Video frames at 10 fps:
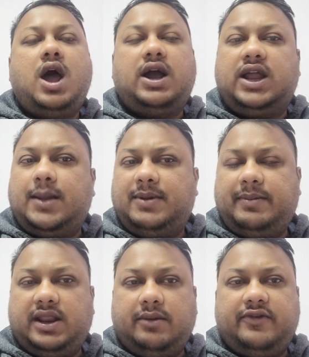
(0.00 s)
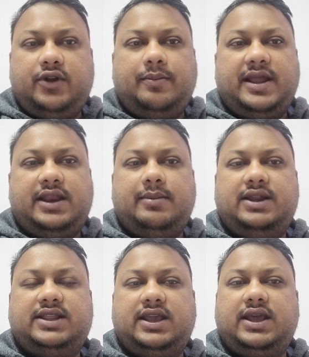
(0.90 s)
अगर आपने मेरा वीडियो पहली बार
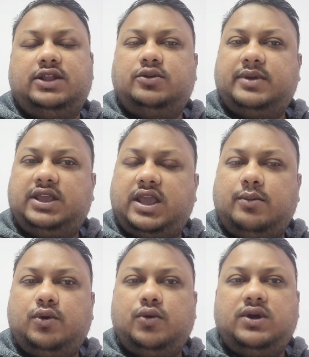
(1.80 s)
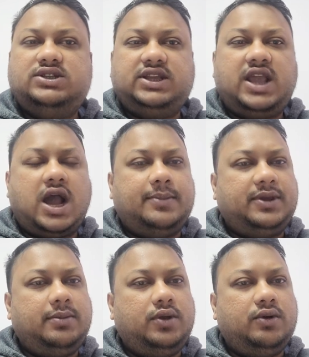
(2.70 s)
देखा है तो मैं यही बोलूँगा जी कि
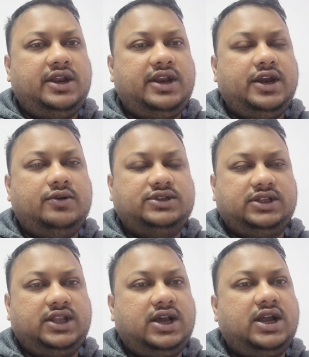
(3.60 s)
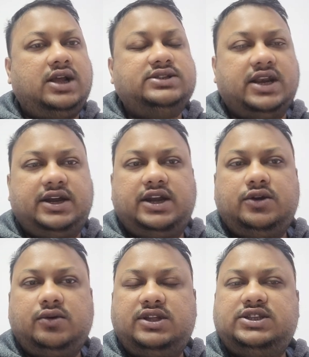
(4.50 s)
आपकी भी कुंडली रीड हो सकती है अगर सिलेक्टेड
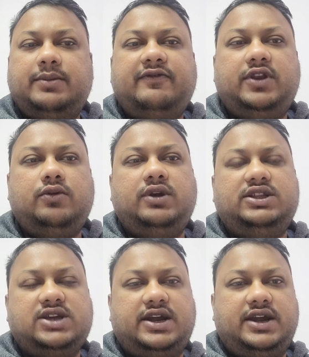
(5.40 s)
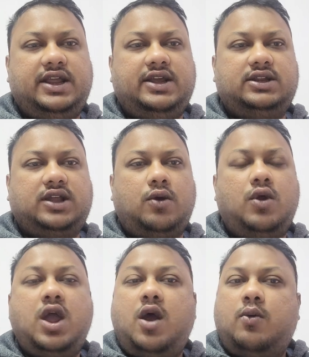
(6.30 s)
कुंडली इसके मैं फ्री कुंडली चार्ट रीडिंग करता हूँ
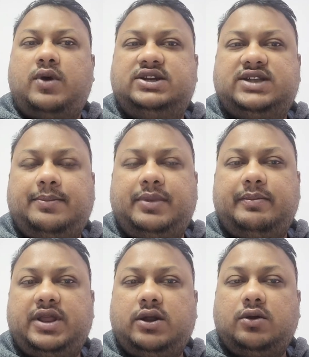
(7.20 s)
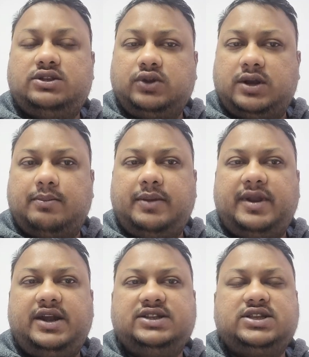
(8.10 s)
व्हाट्सएप पर मेरा जो नंबर
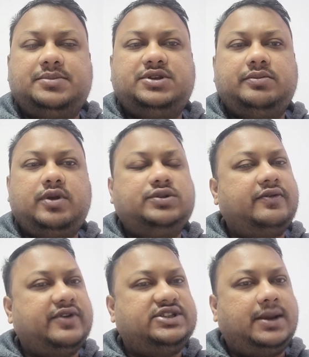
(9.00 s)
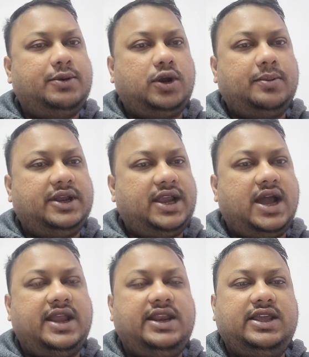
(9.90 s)
मैंने डिस्क्रिप्शन दिया उस पर व्हाट्सएप ड्रॉप करिए
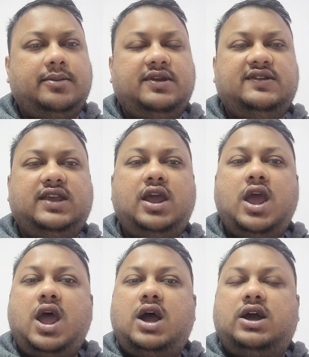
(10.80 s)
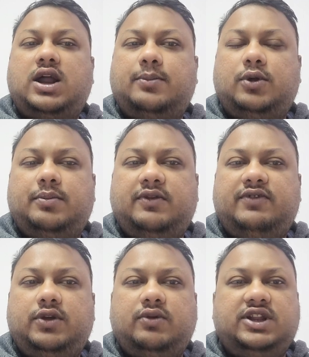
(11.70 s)
हाई लिख के भेजिए अगर आपको अपनी
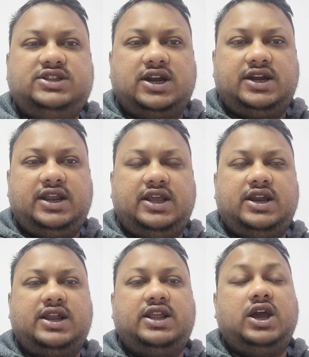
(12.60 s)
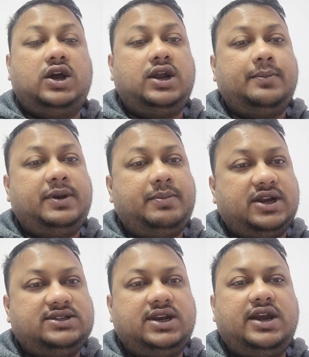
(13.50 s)
फ्री कुंडली चार्ट रीडिंग करानी है अगर आपने
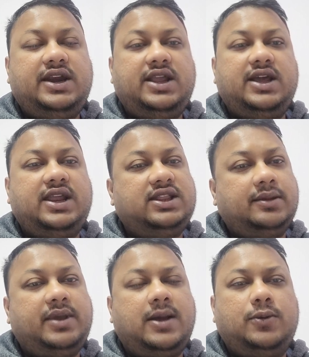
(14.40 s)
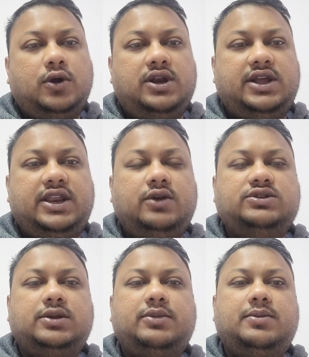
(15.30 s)
पर्सनल रीडिंग करी है तभी आप कॉल करिए
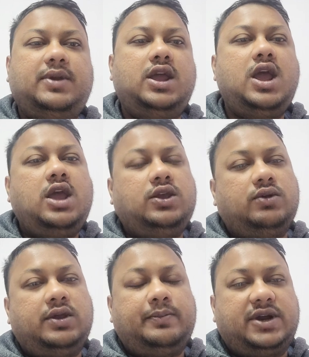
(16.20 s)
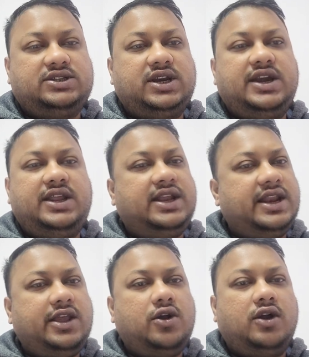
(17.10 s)
उस नंबर पर क्योंकि एक पर्सनल रीडिंग के
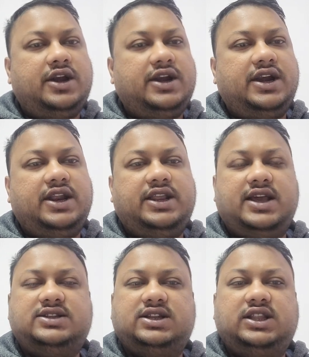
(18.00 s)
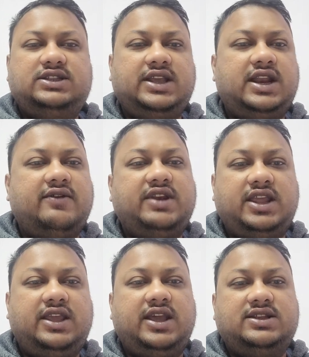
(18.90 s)
लिए ही कॉल इंटरटेन किया जाता है इसके अलावा
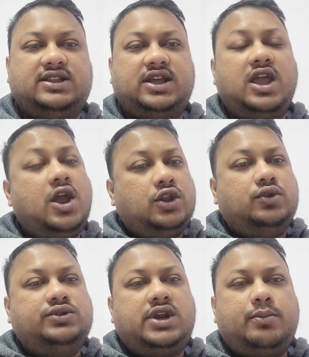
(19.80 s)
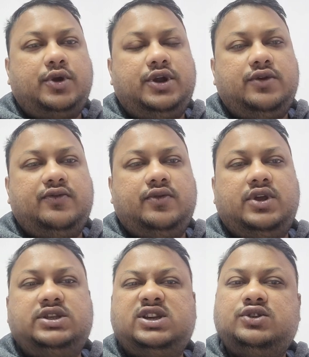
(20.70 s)
नहीं किया जाता दूसरा पॉइंट ऑफ व्यू
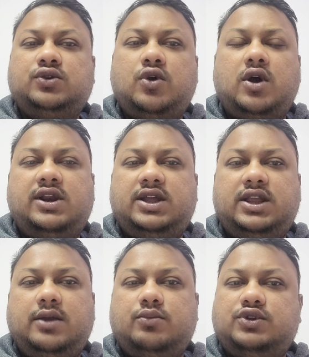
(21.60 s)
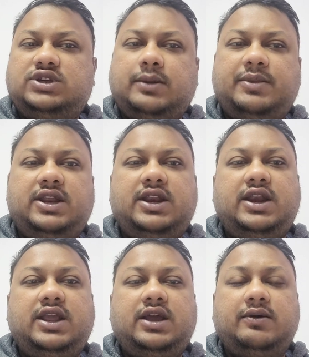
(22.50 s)
है जो जो कॉल करके मुझे अपनी
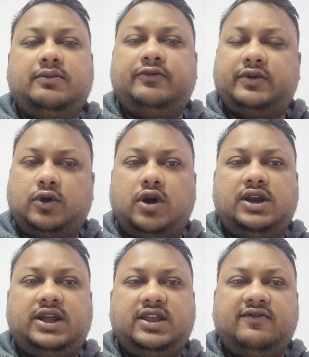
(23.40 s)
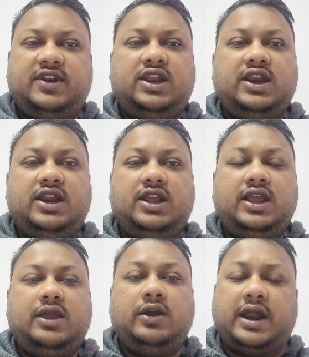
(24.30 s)
रीडिंग कॉल करके फ्री रीडिंग
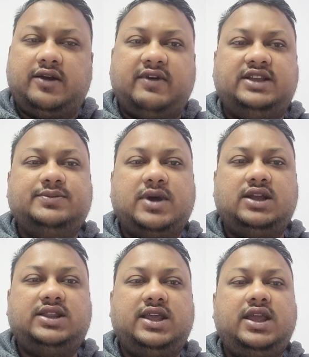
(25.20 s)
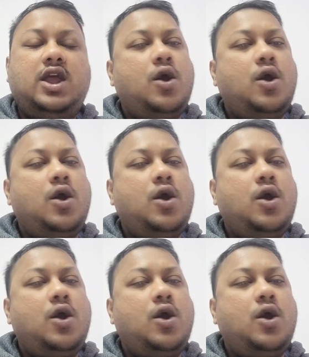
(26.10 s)
की एडवाइस मांगते हैं